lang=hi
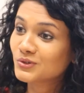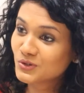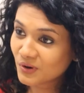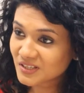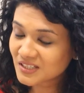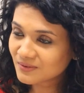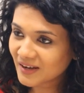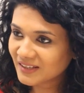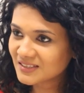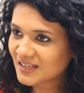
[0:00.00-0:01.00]
दो स्टॉकेस
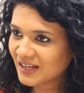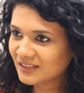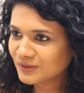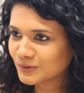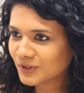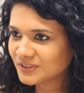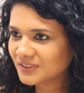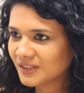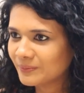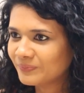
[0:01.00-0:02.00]
इंक्वायरीज आई न्यूयॉर्क
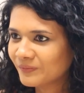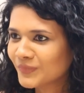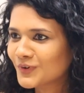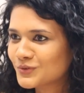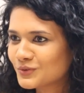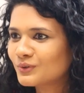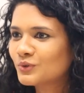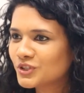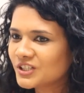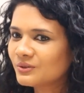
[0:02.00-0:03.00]
से सो अच्छा। so,
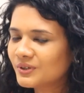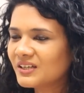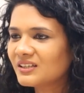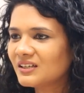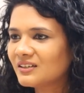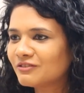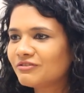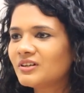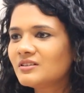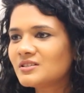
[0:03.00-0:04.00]
खुशी हुई कि
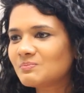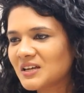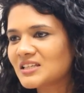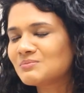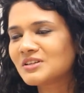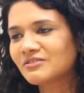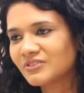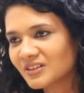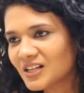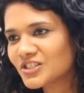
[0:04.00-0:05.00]
डिफरेंट स्पेस में
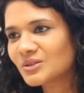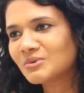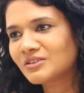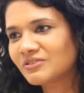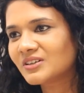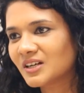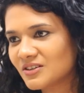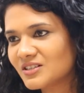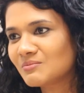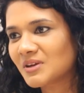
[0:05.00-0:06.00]
डिफरेंट कल्चर में डिफरेंट
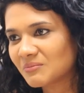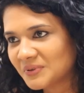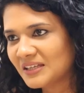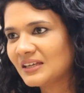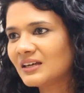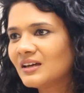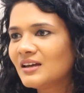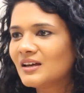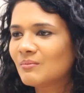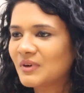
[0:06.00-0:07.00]
कंट्री में भी
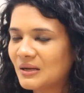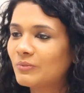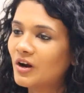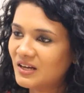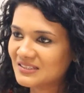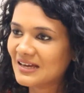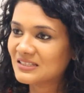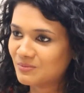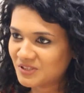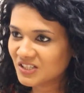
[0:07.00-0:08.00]
मेरे प्रोडक्ट्स
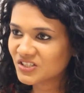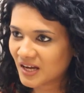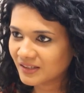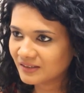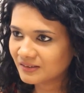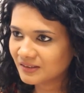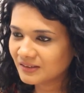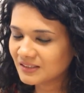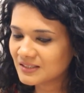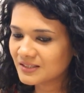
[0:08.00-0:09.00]
एक्सेप्ट किए जा रहे थे
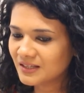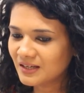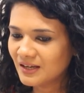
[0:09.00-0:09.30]
इतनी ईजिली